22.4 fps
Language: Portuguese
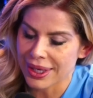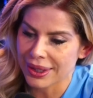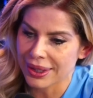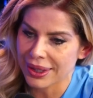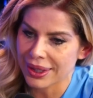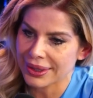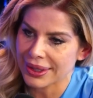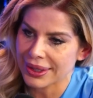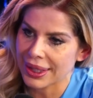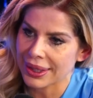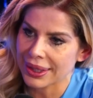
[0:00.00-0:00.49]
a,
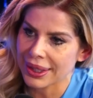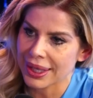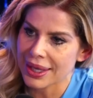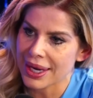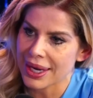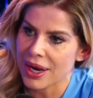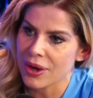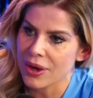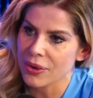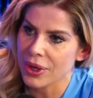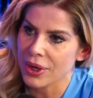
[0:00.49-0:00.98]
a
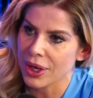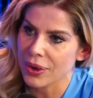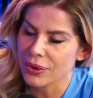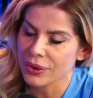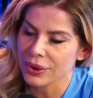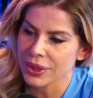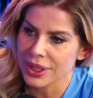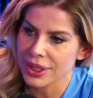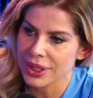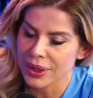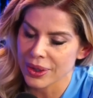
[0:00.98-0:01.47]
declarar o que
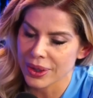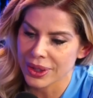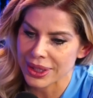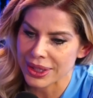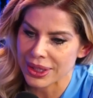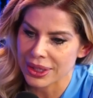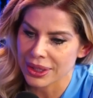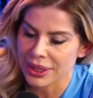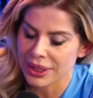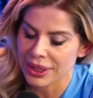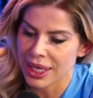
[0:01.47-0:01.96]
aconteceu
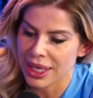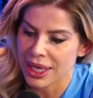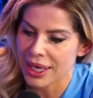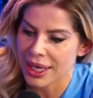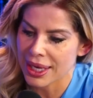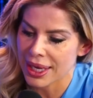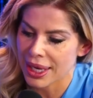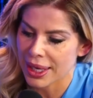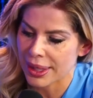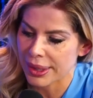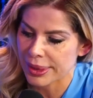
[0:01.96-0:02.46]
ali,
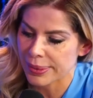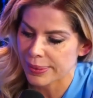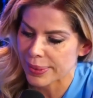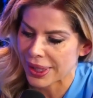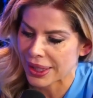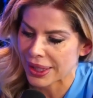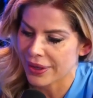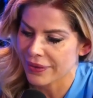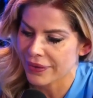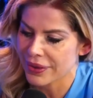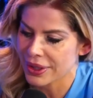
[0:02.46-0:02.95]
né? As
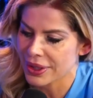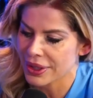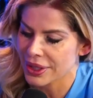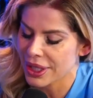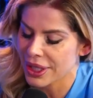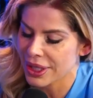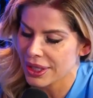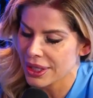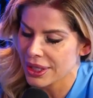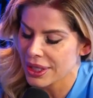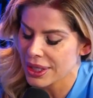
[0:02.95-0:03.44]
palavras de
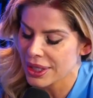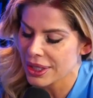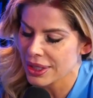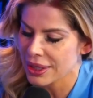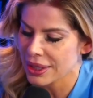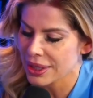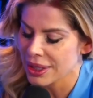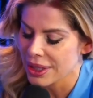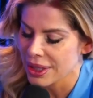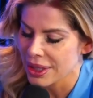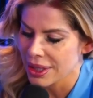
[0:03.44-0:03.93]

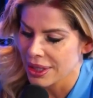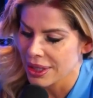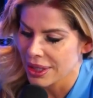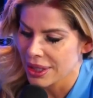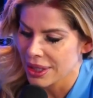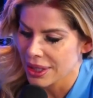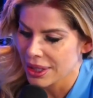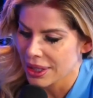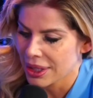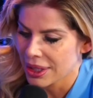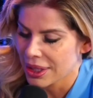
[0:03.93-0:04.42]
Elias
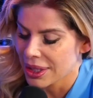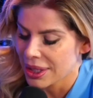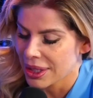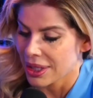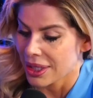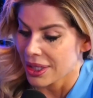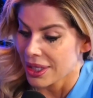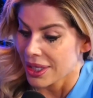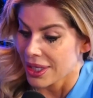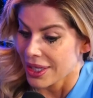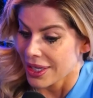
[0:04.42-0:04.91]

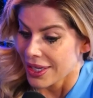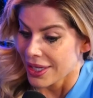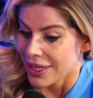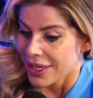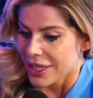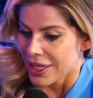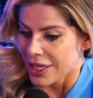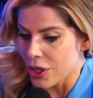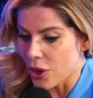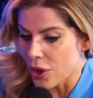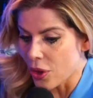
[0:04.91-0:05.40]

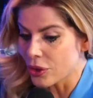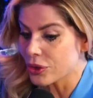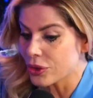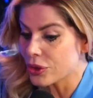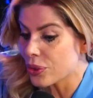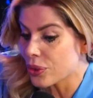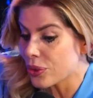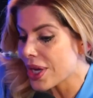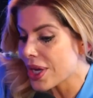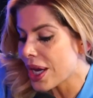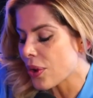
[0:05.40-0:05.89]
e
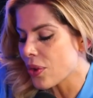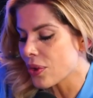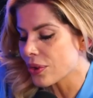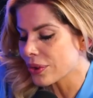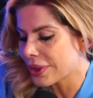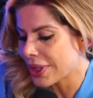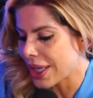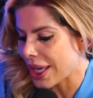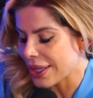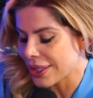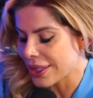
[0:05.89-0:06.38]
onde o que
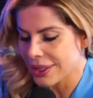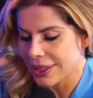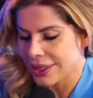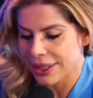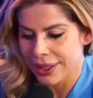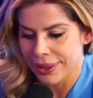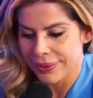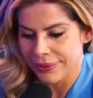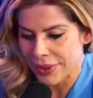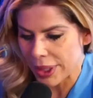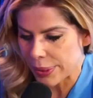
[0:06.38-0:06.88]

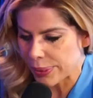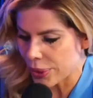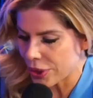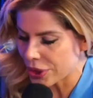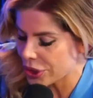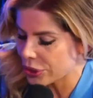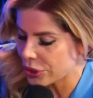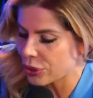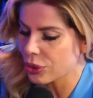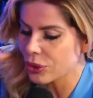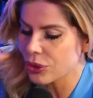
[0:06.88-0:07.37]
acontece
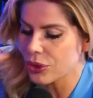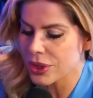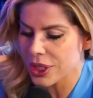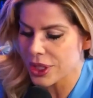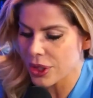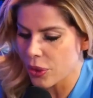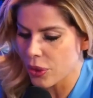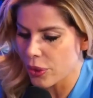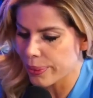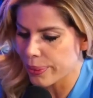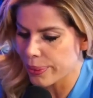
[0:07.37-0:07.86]
depois de tudo
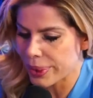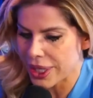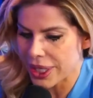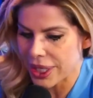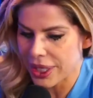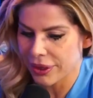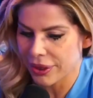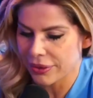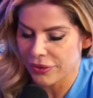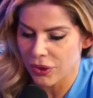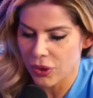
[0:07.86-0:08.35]
se
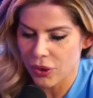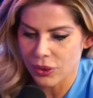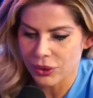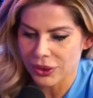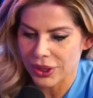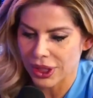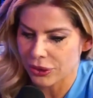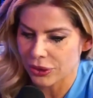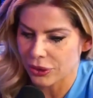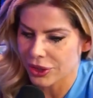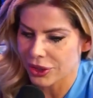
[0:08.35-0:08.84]
cumprir, não vou
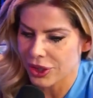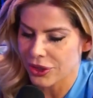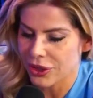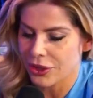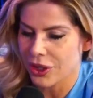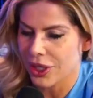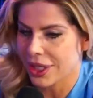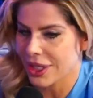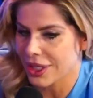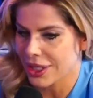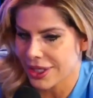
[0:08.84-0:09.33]
contar toda a
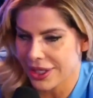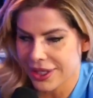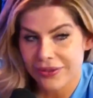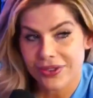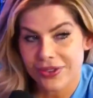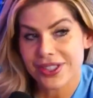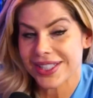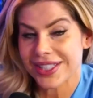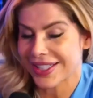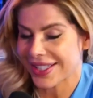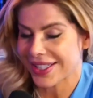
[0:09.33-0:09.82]
história que
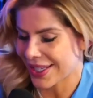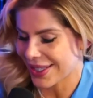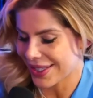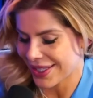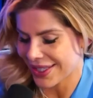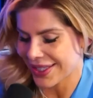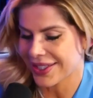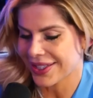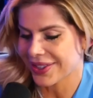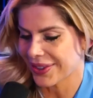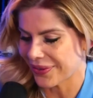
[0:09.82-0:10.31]
vocês
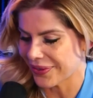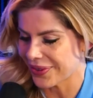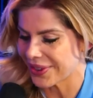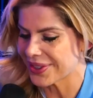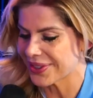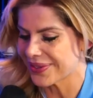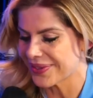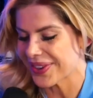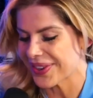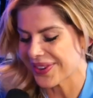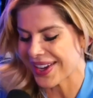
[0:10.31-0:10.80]
assistam
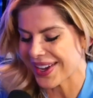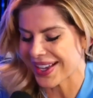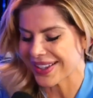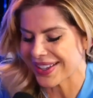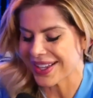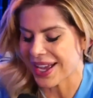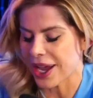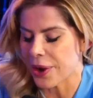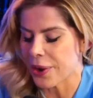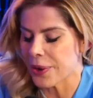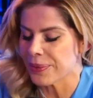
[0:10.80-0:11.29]
depois no meu
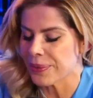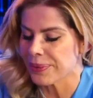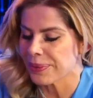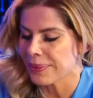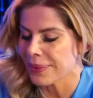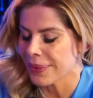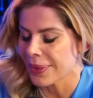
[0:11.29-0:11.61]
canal.